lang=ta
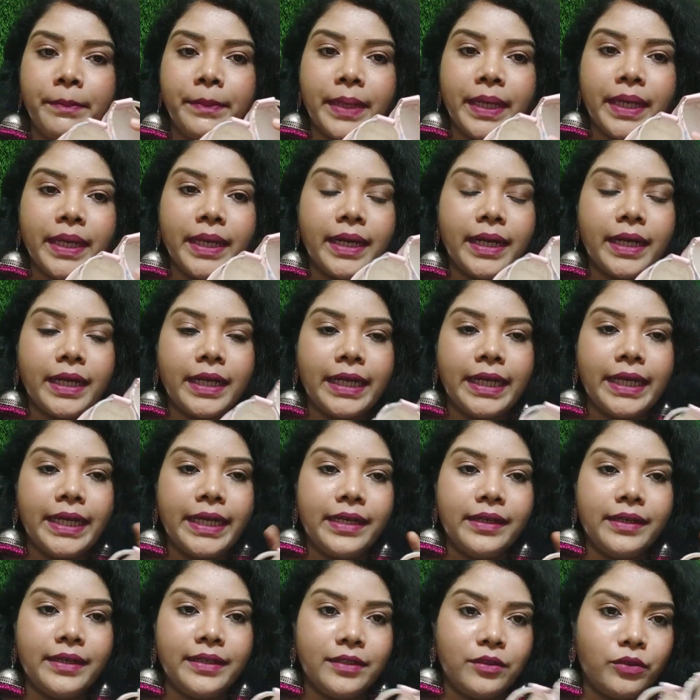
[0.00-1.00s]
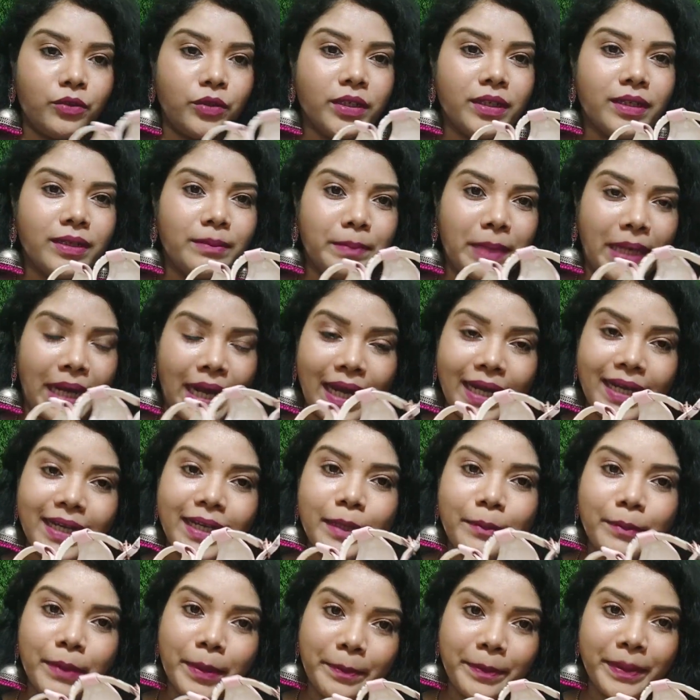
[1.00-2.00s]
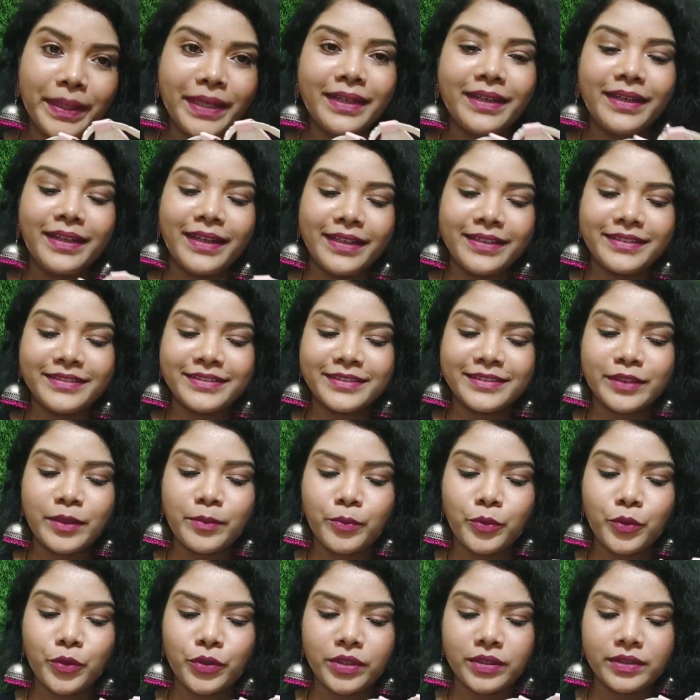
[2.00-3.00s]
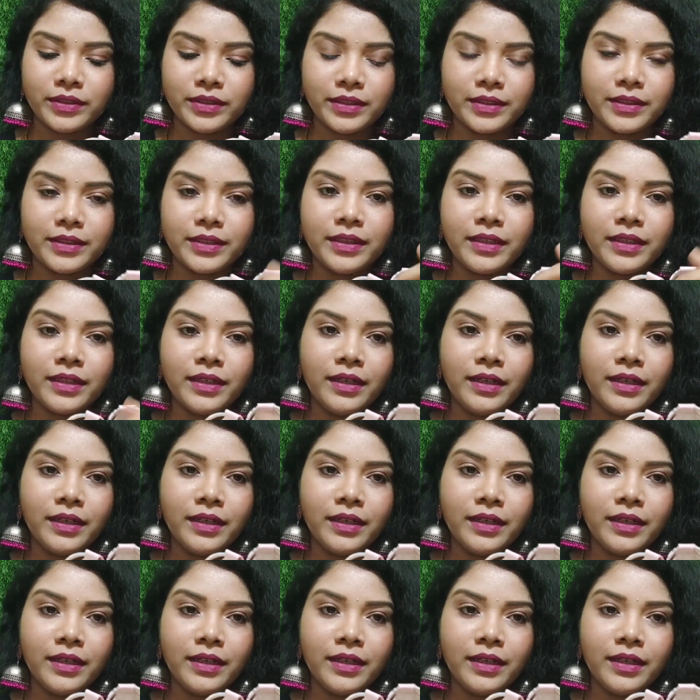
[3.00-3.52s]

பிங்க் ஹீல் இதோட பிராண்ட் நேமே பிங்க் ஹீல்ஸ் தான் போட்டிருந்தது